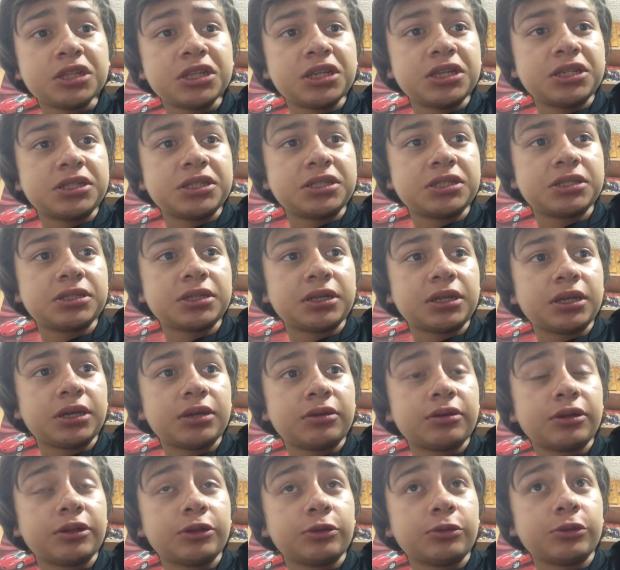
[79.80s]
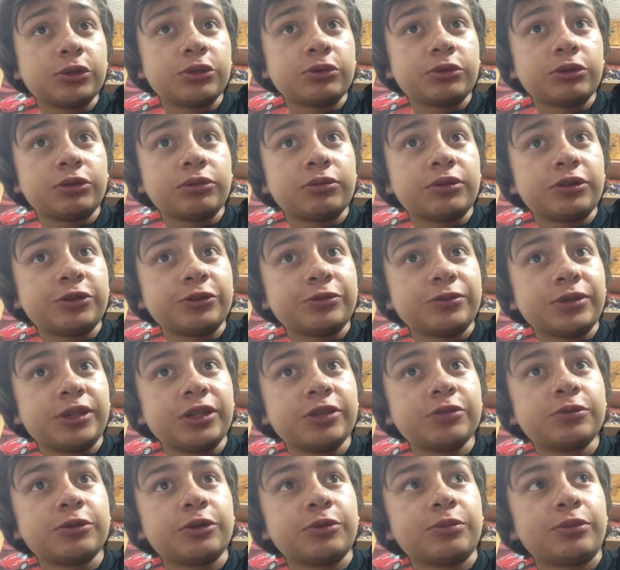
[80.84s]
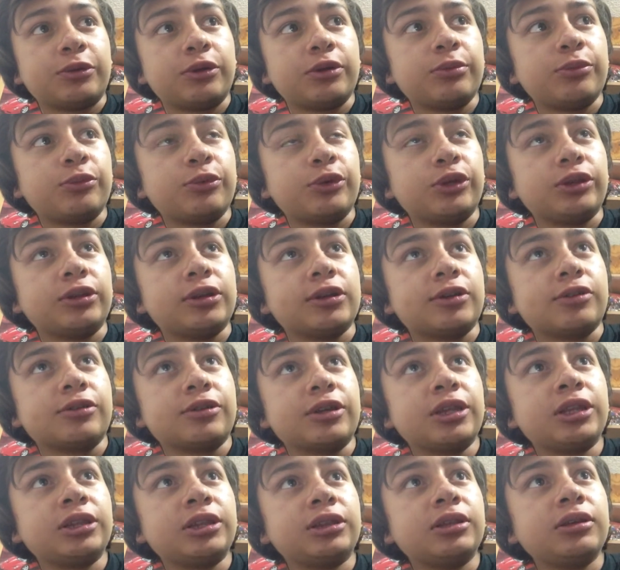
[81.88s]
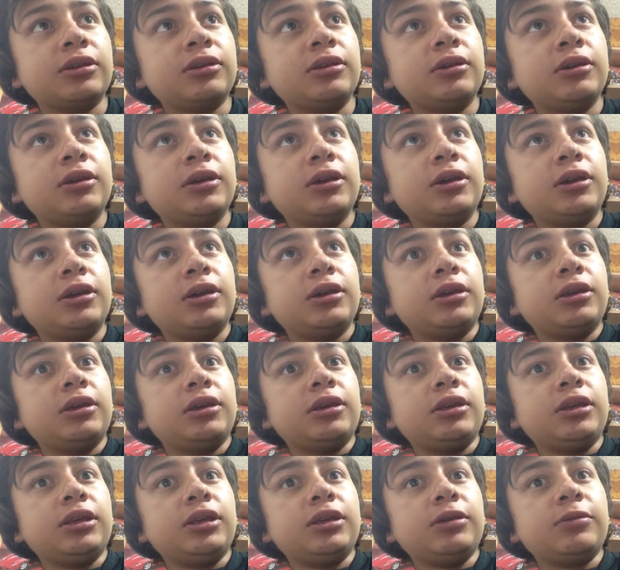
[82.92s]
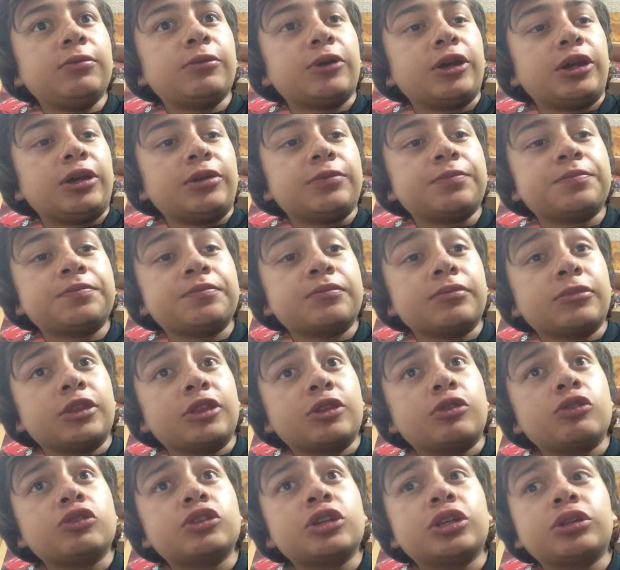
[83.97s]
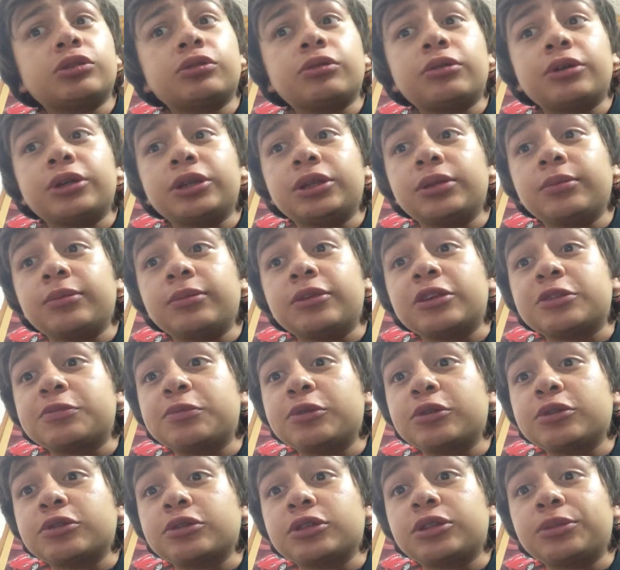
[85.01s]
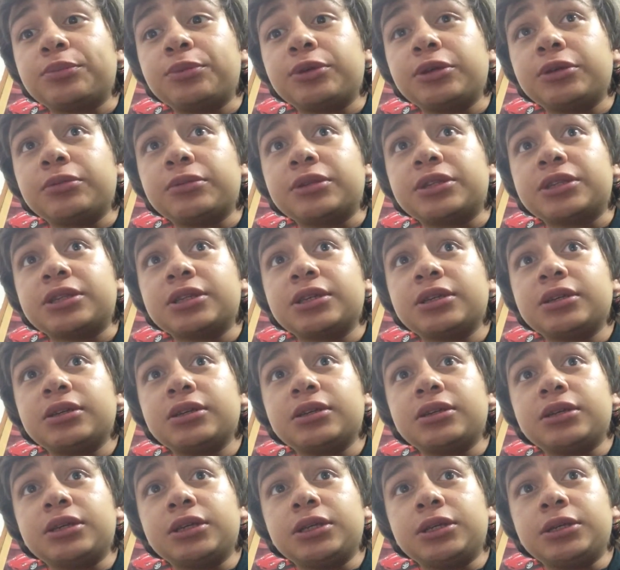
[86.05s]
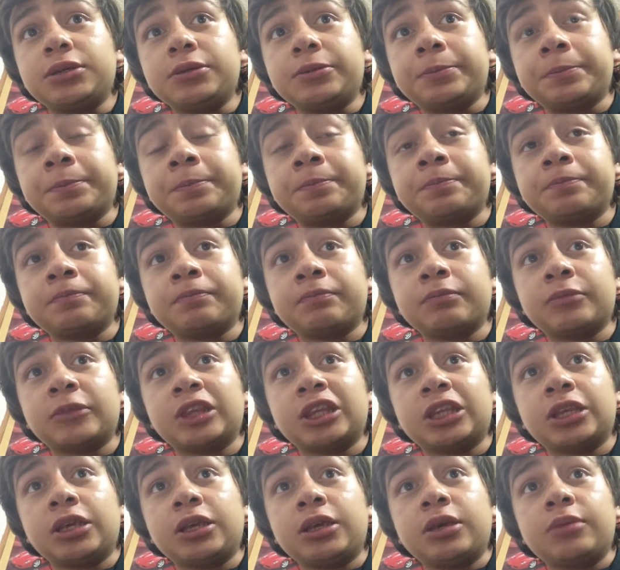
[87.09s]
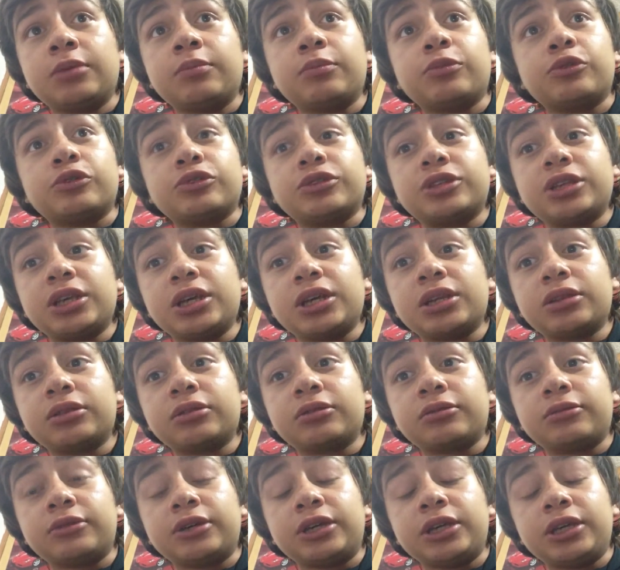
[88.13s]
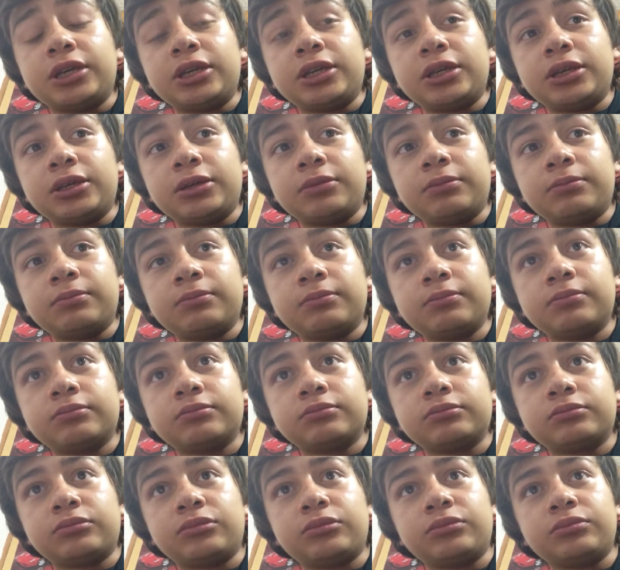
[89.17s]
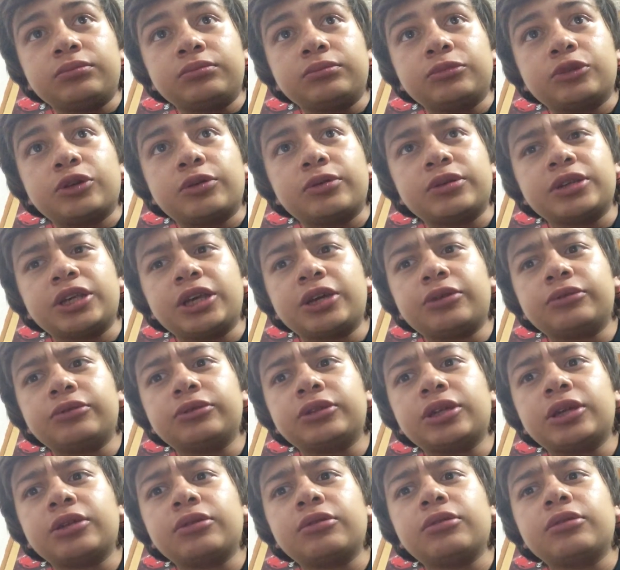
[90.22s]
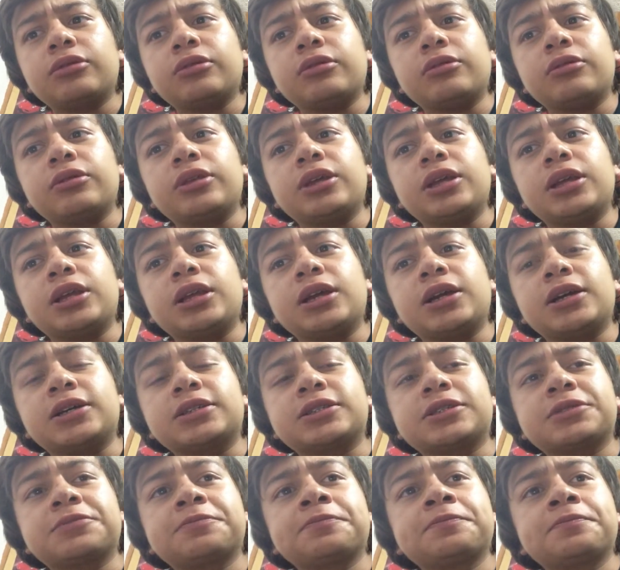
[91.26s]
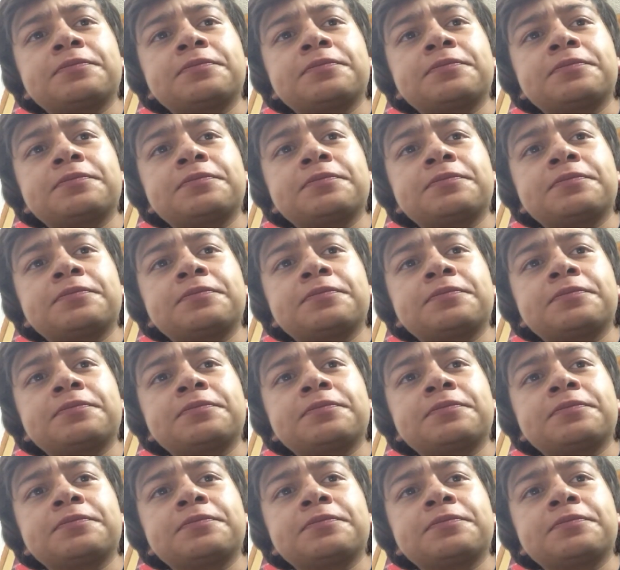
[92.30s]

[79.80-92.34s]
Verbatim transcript: este, ahora anduve subiendo varios videos, bueno, poniendo un poquito el corriente. Y bueno, creo que sea todo, gente. Me despido, soy TPNMC. Eh, por cierto, mm, como se había contado, lo de las